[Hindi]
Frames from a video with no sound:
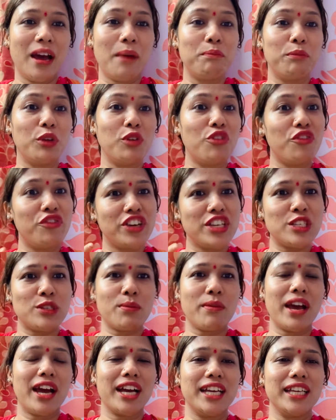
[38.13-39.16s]
अब तो वो फर्स्ट
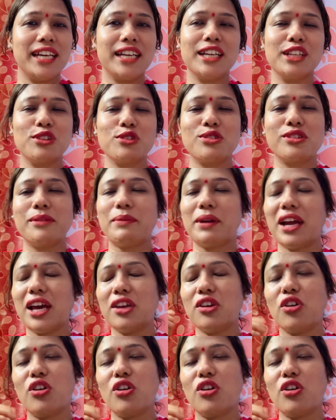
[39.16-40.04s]
में आ गई है ना तो उसकी पढ़ाई